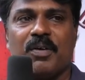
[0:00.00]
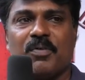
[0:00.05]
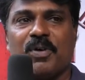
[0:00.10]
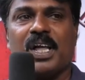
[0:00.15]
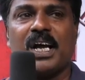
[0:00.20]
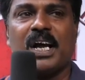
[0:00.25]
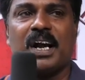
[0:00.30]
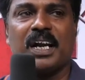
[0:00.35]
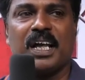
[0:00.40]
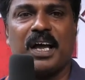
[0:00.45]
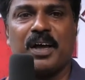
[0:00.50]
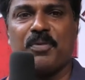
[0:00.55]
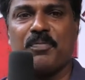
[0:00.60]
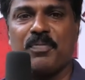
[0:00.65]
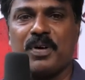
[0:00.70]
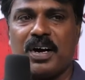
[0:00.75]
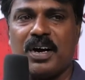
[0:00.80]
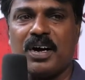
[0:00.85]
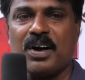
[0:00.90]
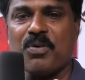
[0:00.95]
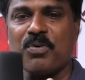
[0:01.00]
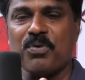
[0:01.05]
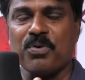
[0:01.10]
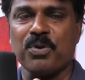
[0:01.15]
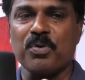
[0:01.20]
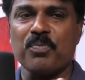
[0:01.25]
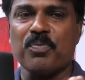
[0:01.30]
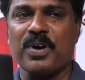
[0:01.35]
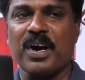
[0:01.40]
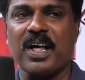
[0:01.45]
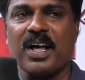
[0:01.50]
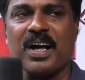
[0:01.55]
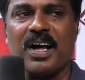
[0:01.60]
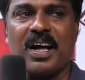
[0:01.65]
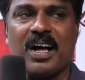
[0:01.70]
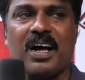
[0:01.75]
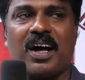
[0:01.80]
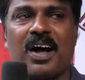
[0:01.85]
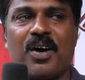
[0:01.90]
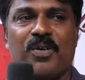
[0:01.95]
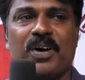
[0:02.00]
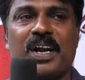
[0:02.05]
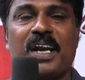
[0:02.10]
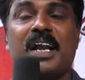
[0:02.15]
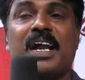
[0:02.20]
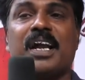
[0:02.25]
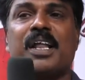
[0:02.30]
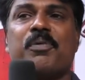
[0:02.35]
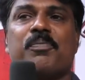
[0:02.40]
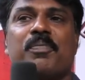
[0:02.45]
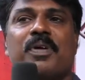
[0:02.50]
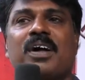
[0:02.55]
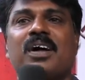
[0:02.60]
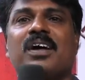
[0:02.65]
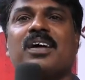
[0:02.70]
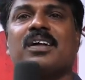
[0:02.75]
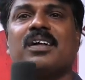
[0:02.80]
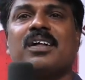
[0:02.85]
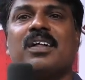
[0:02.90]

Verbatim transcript: வலுக்கட்டாயமாக கூட்டின்னு போனால் அவங்க என்ன நினைப்பாங்க